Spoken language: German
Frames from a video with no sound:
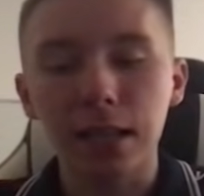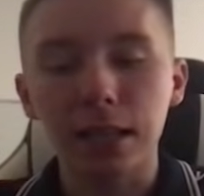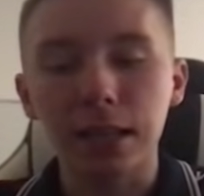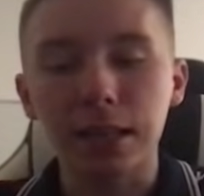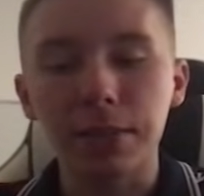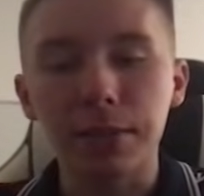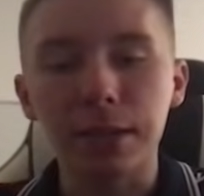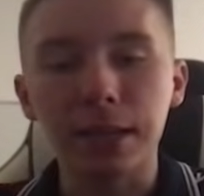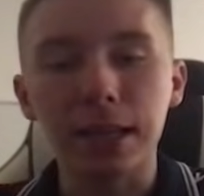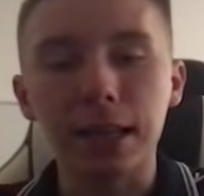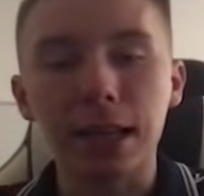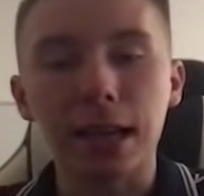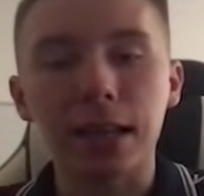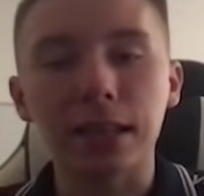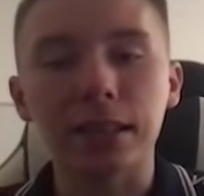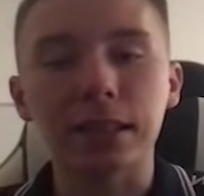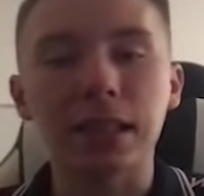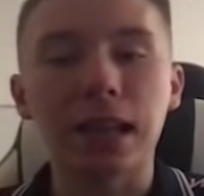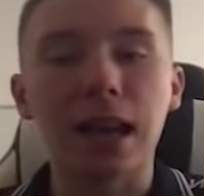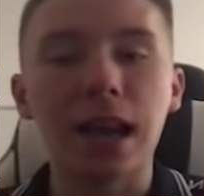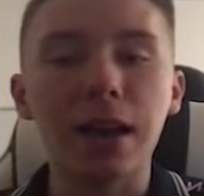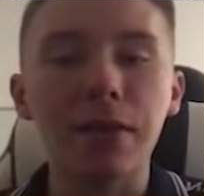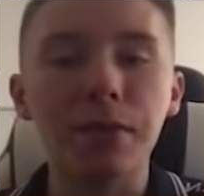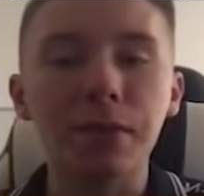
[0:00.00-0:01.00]
den wir hier
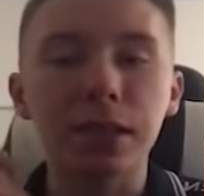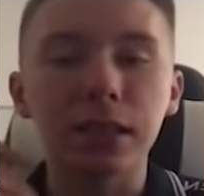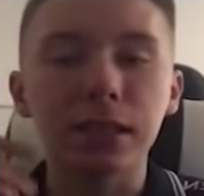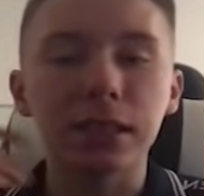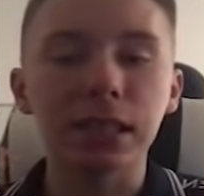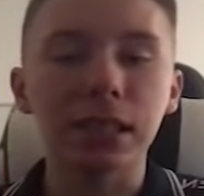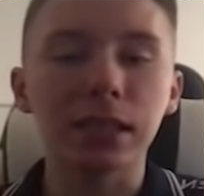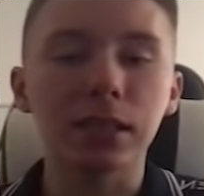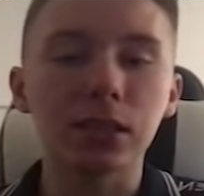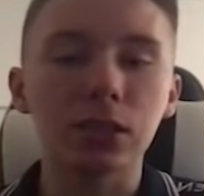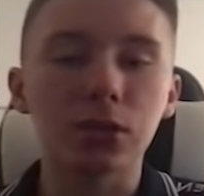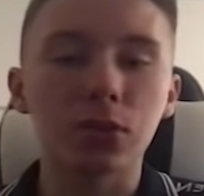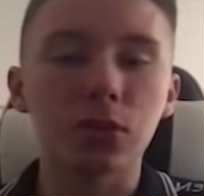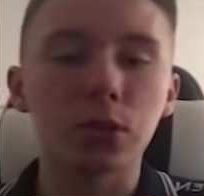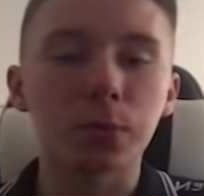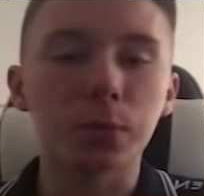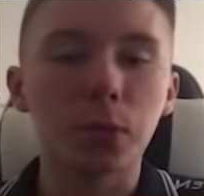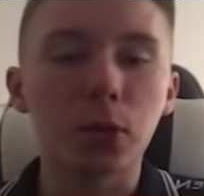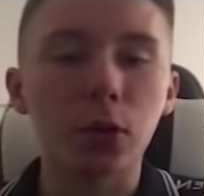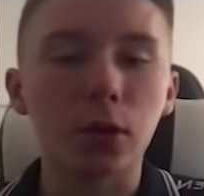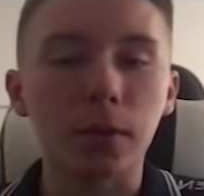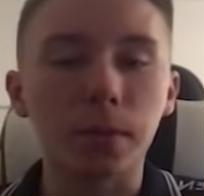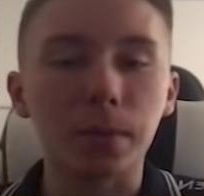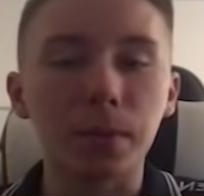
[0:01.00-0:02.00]
hatten, haben wir jetzt endlich
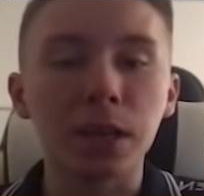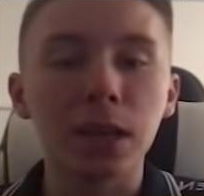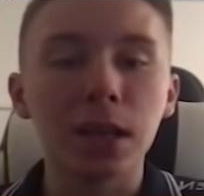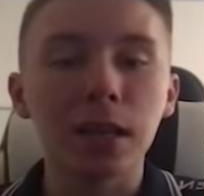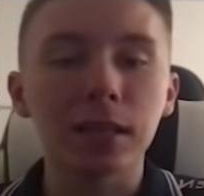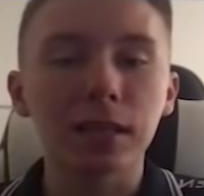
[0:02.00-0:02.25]
durchbrochen.